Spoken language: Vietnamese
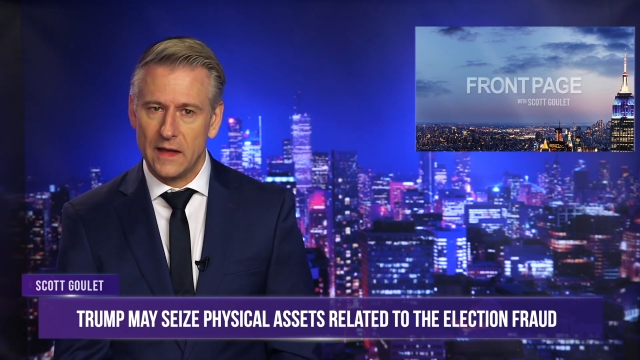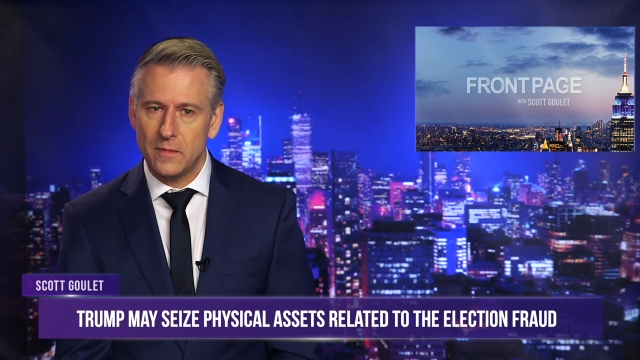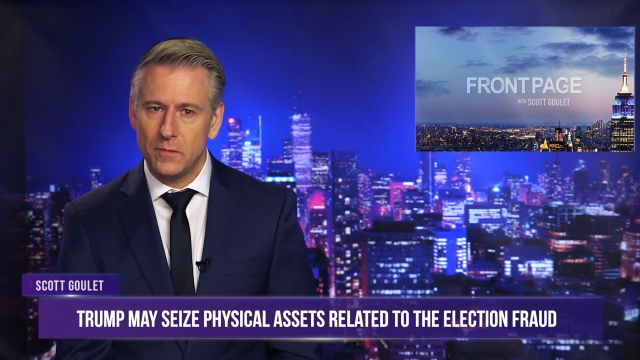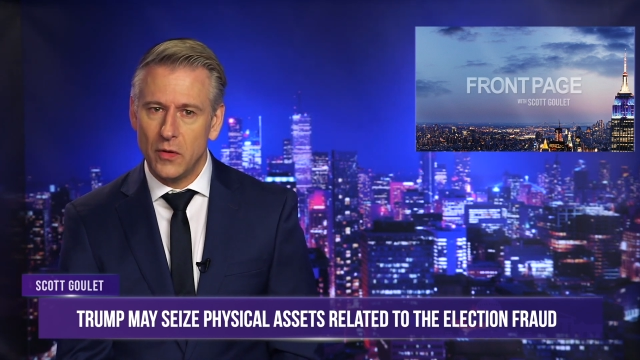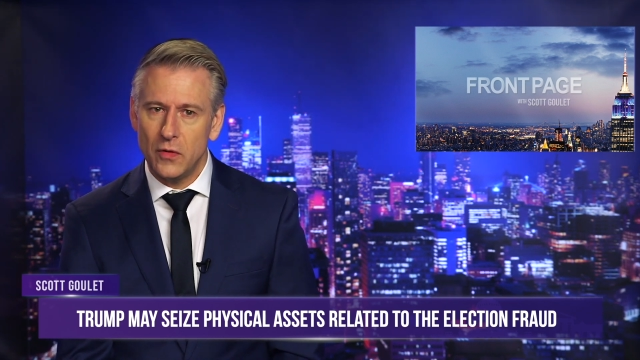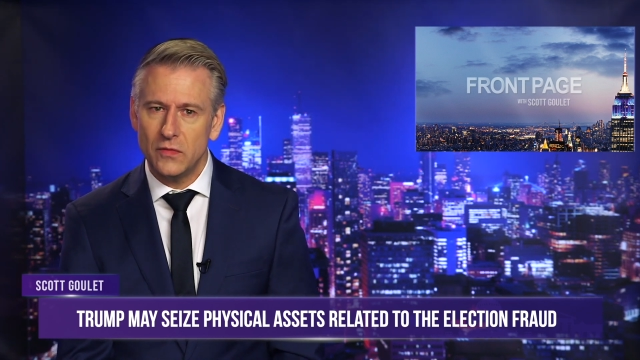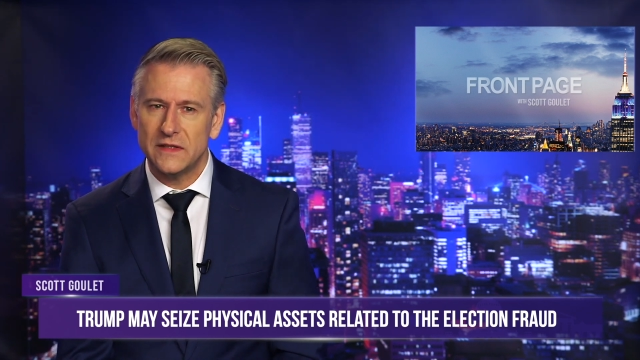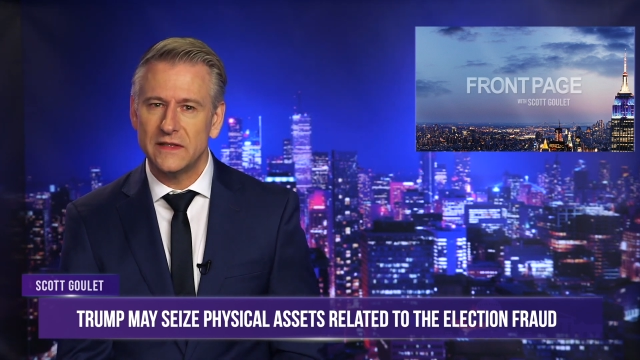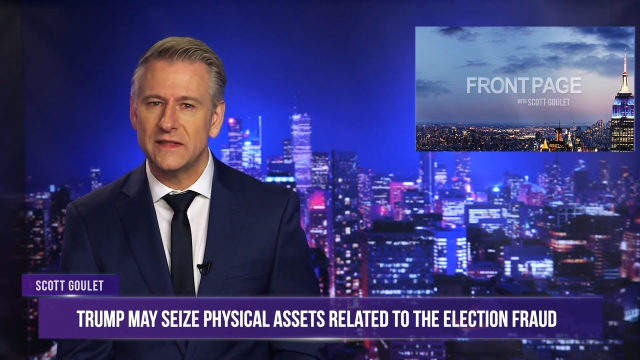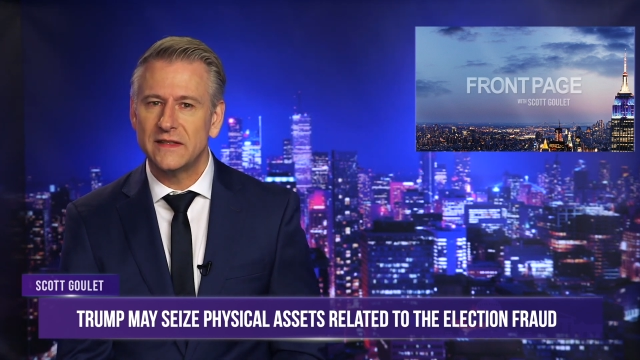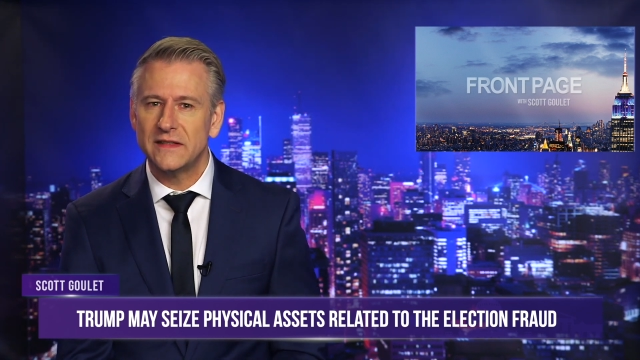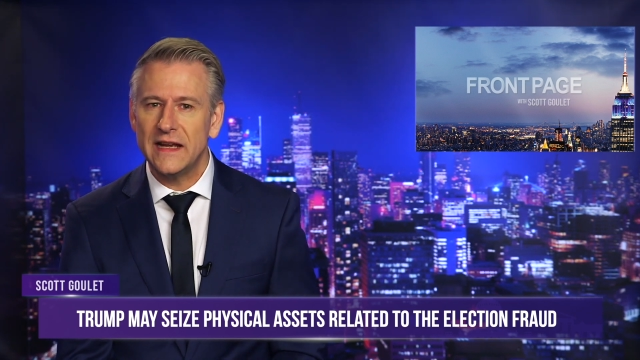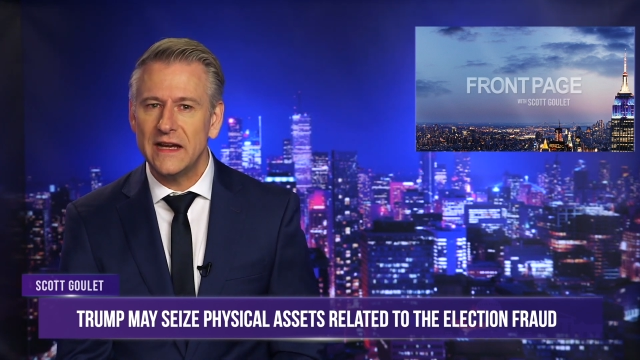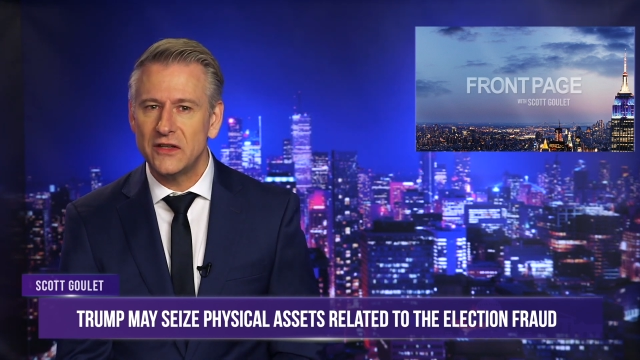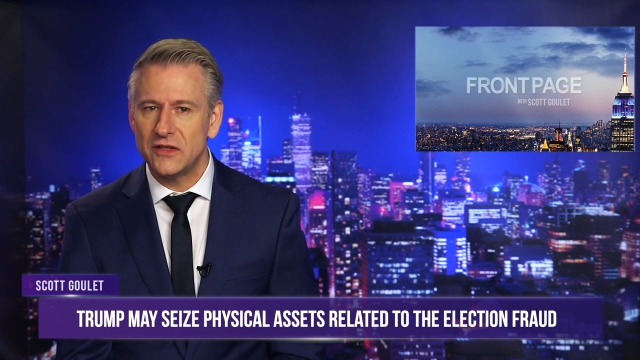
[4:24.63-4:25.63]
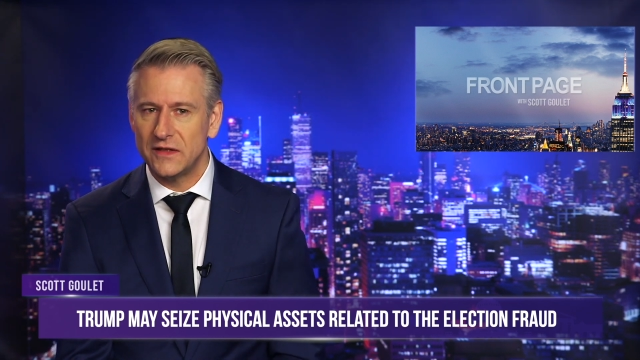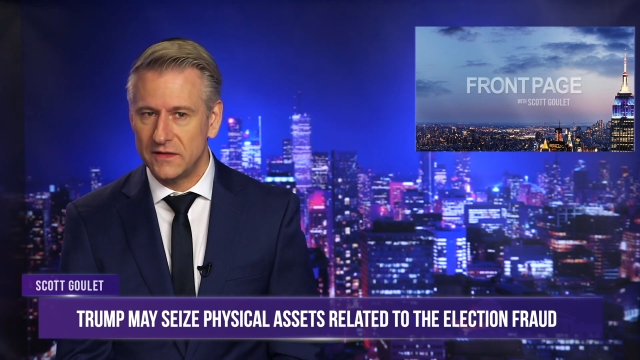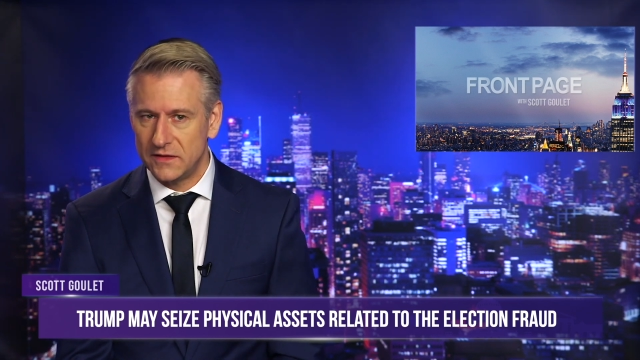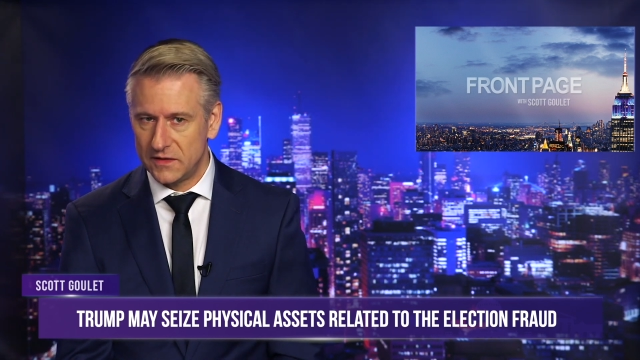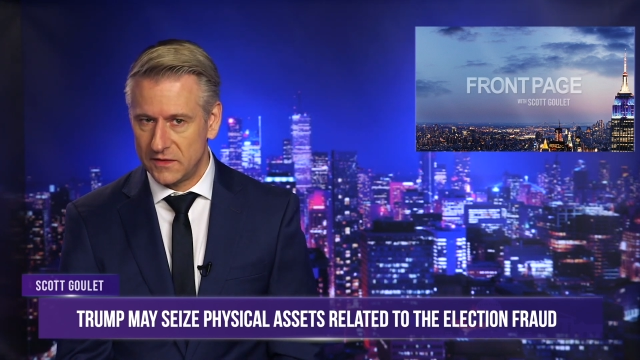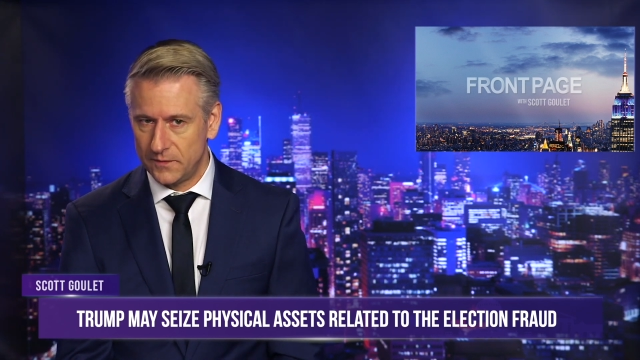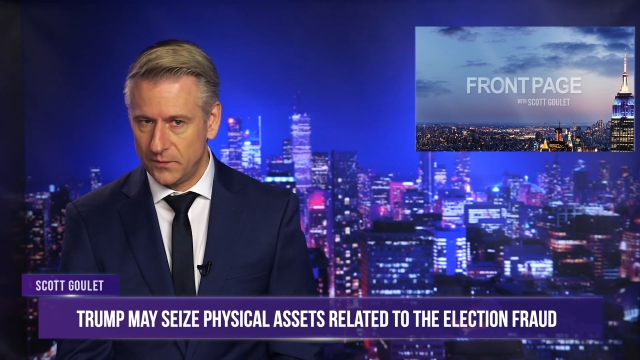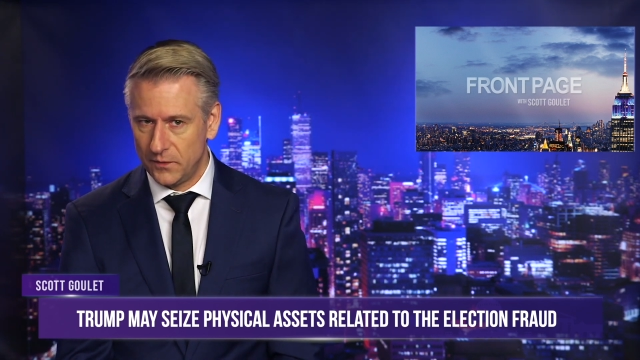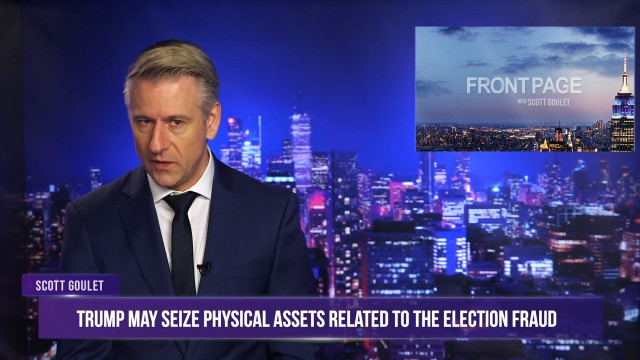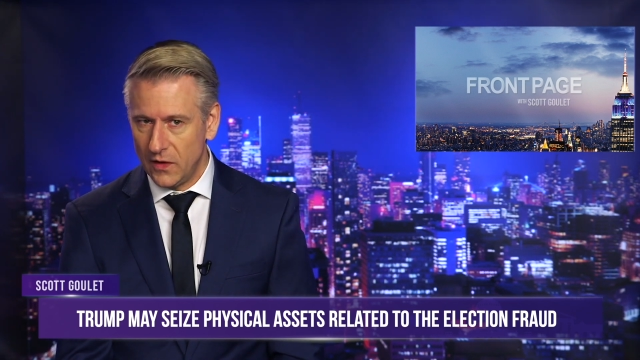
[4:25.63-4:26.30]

áp lệnh trừng phạt khi các lực lượng